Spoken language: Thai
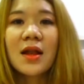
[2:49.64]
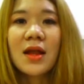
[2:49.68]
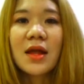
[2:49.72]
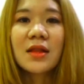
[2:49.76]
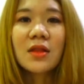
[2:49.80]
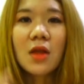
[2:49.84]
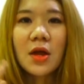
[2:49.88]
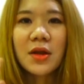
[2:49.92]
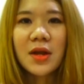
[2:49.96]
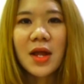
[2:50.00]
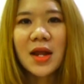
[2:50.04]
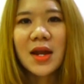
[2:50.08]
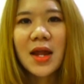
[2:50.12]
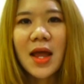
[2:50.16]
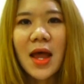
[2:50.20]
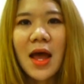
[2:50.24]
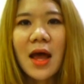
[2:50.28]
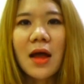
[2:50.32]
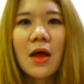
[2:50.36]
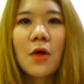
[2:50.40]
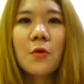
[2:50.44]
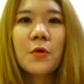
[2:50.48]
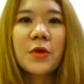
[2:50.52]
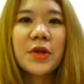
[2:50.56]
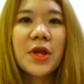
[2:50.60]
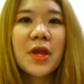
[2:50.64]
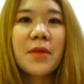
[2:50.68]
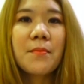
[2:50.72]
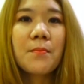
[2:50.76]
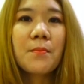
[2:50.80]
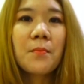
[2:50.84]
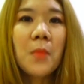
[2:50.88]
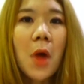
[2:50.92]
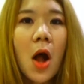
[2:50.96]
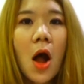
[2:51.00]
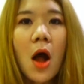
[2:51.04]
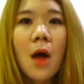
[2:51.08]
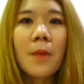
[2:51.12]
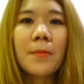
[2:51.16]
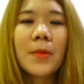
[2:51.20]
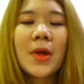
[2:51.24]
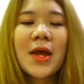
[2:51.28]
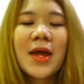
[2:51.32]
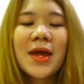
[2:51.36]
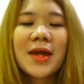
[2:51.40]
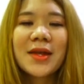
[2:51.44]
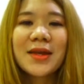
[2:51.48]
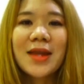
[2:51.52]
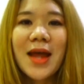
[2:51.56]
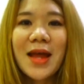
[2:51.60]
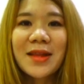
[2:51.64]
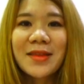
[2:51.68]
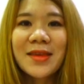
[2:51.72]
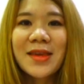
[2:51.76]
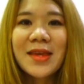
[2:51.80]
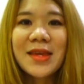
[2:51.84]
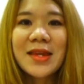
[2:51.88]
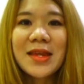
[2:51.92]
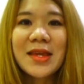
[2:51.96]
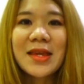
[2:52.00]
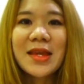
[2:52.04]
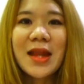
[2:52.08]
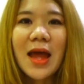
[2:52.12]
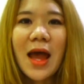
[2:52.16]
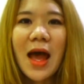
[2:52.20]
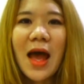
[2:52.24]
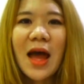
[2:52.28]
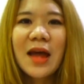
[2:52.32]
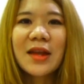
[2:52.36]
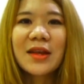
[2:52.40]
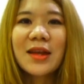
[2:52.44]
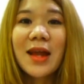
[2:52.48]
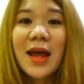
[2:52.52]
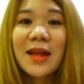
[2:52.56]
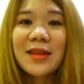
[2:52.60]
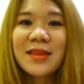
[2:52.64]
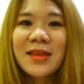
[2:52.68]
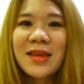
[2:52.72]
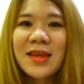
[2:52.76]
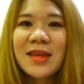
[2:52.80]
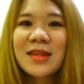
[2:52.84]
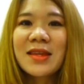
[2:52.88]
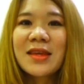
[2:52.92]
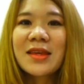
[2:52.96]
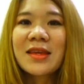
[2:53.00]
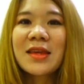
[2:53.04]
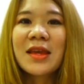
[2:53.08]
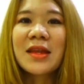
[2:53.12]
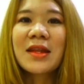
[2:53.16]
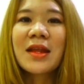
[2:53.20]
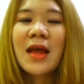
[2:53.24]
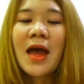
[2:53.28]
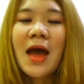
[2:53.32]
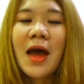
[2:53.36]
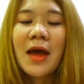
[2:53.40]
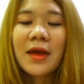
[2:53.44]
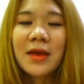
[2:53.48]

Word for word: และตอนนั้นนะคะเขาก็ได้มอบหน้าที่นี้นะคะหน้าที่ที่คิด